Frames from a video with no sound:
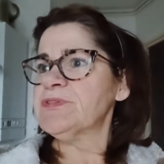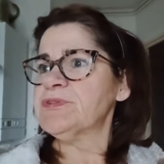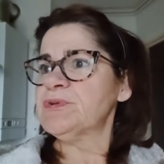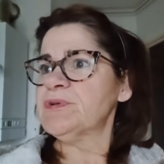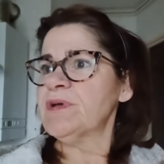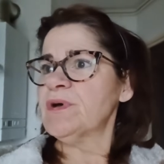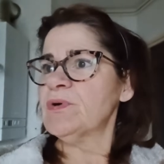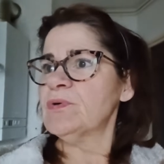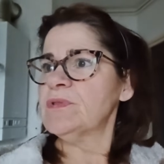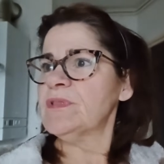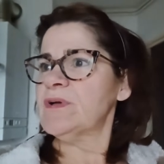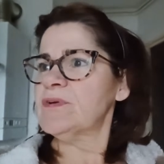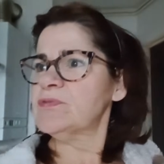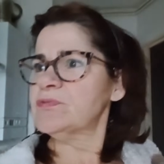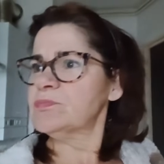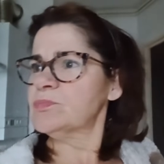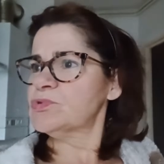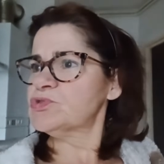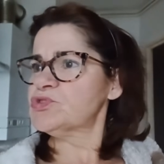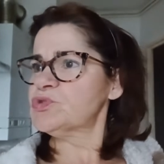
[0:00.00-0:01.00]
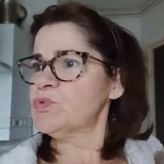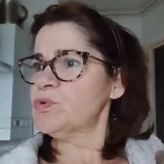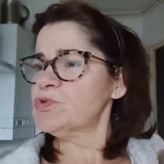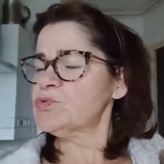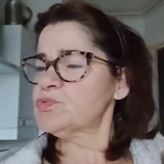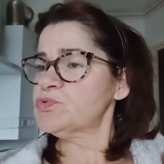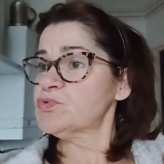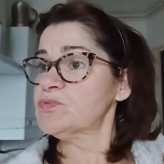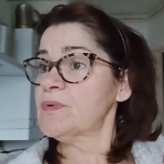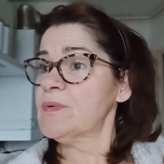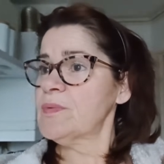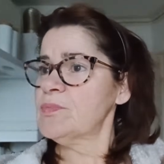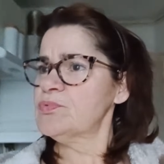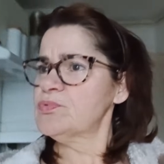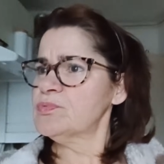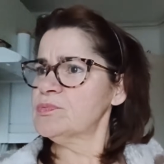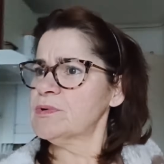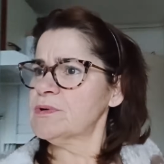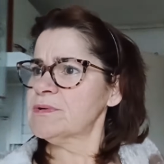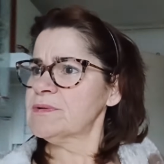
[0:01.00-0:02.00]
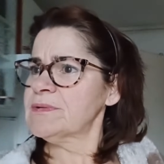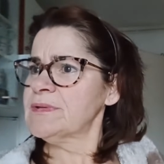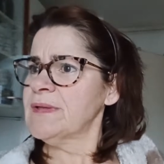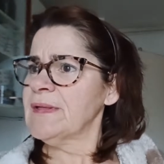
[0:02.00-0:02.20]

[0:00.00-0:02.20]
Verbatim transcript: ça y on a mangé quoi Je me souviens même plus moi.